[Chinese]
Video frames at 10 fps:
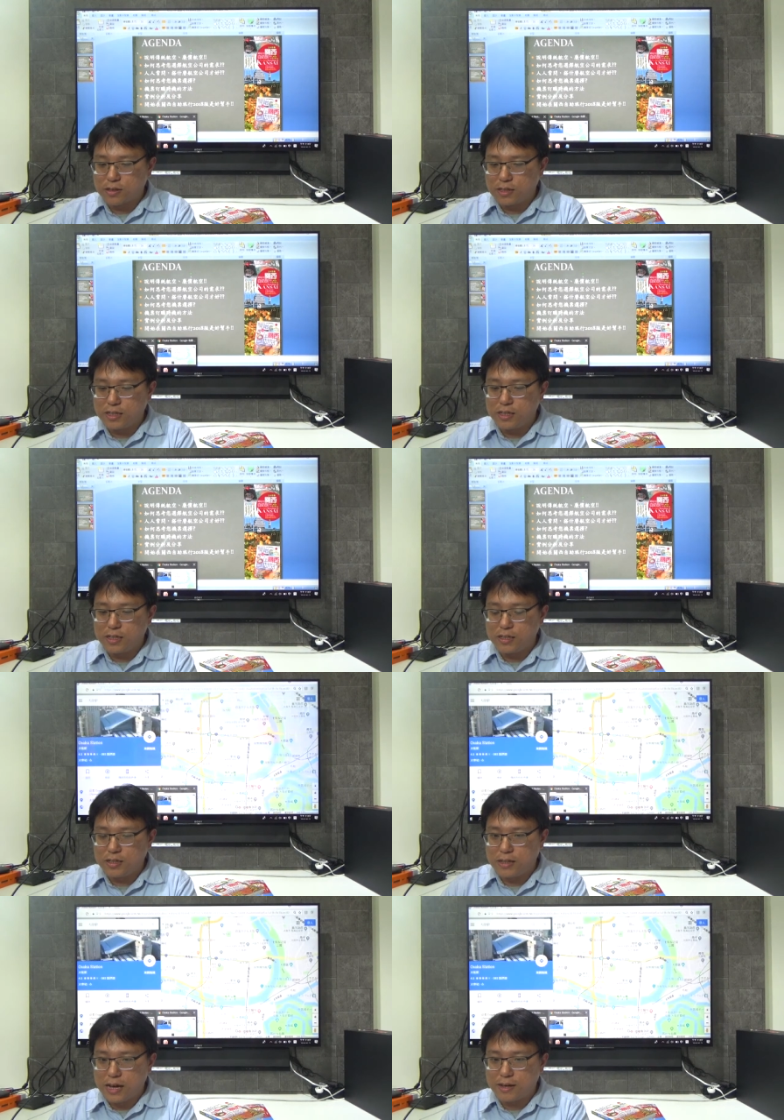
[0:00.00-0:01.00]
可
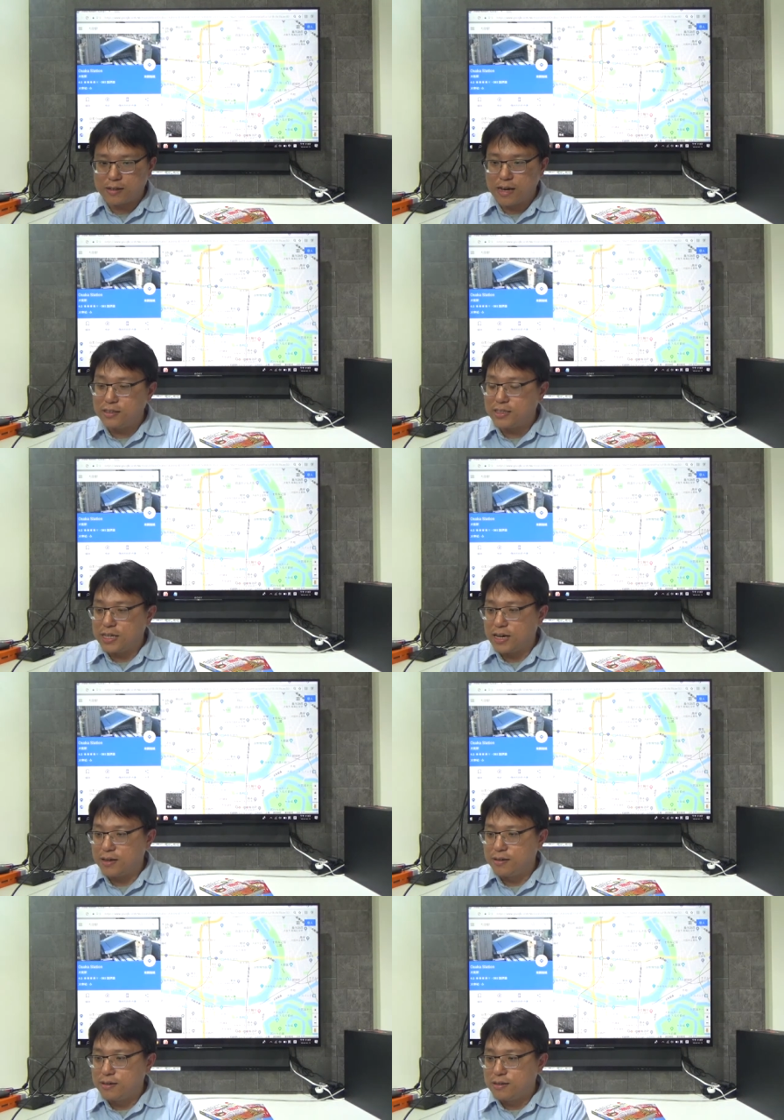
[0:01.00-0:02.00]
以来看一
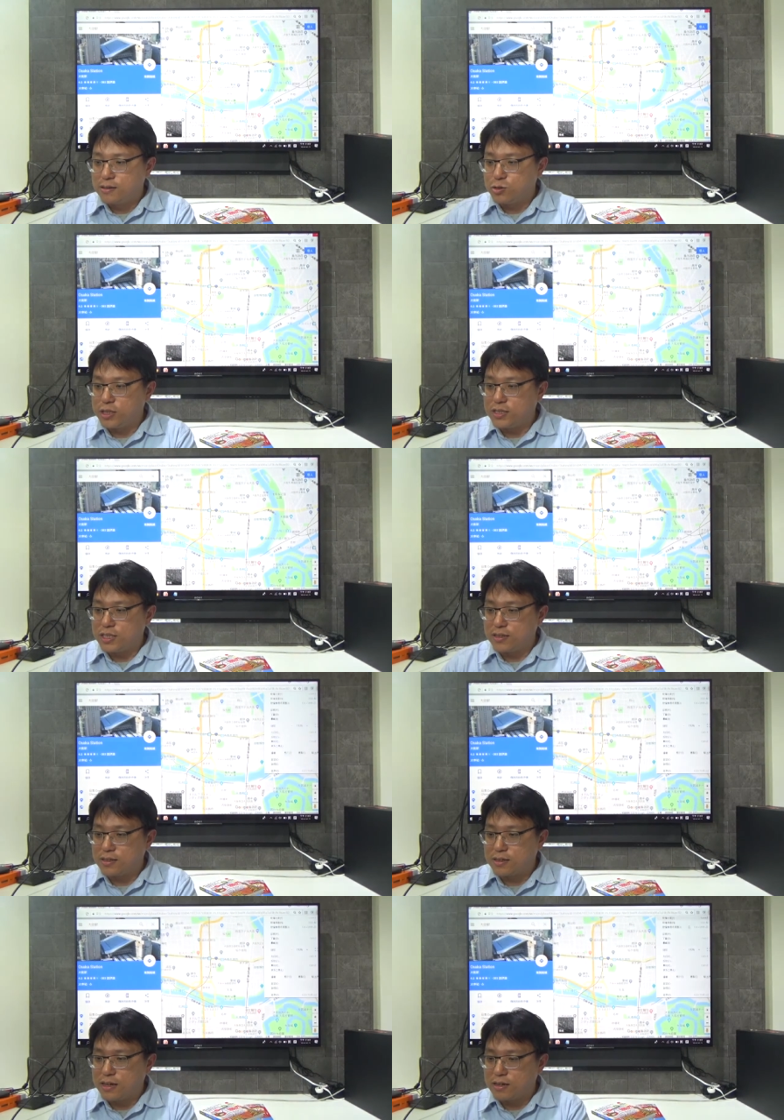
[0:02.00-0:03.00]
下最
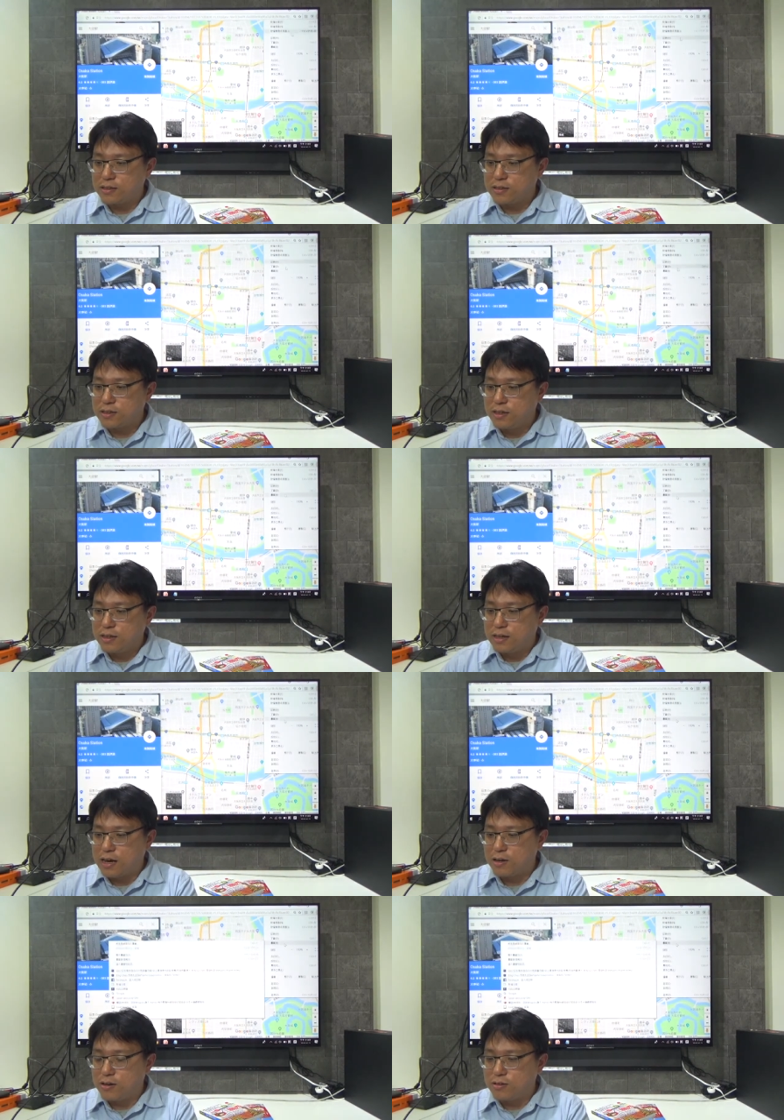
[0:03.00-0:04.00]
近
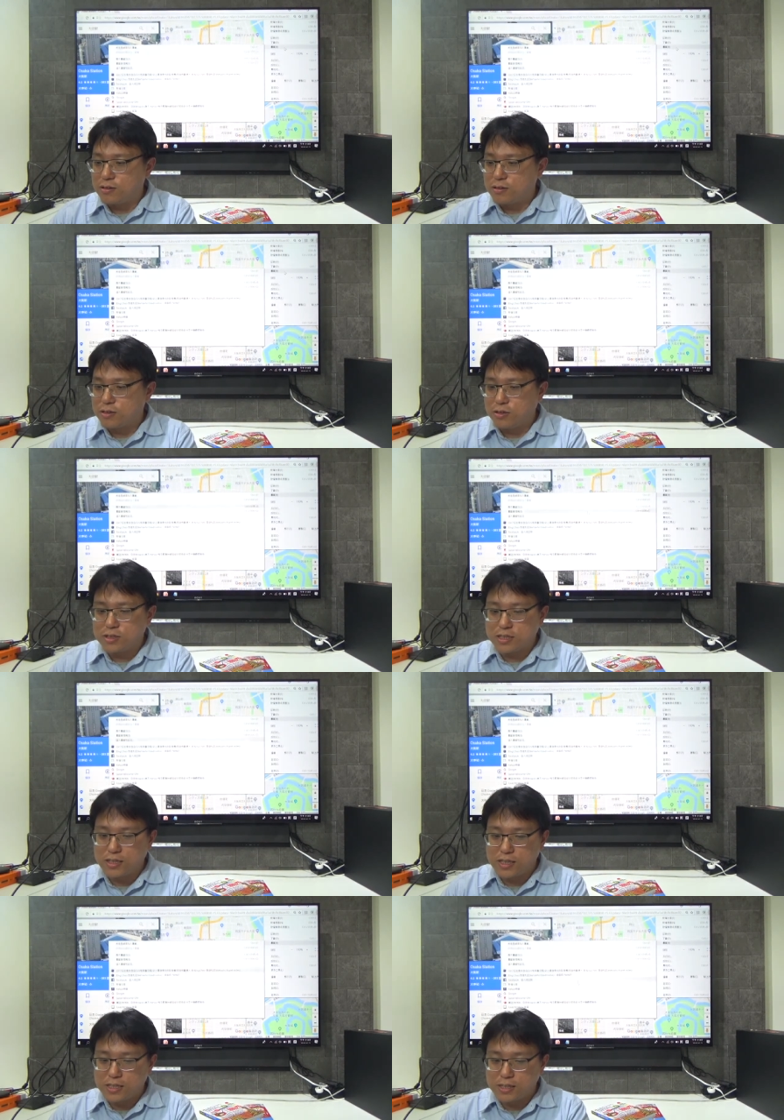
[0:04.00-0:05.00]
航空公司
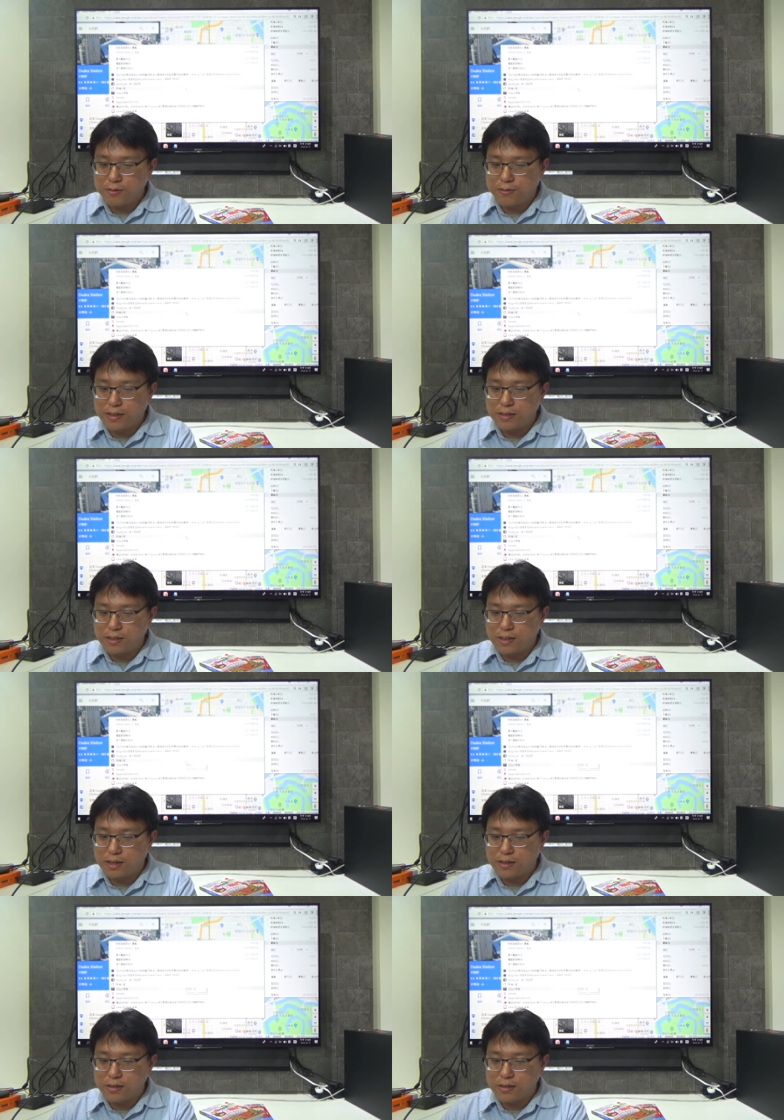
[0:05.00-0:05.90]
的一些范例了。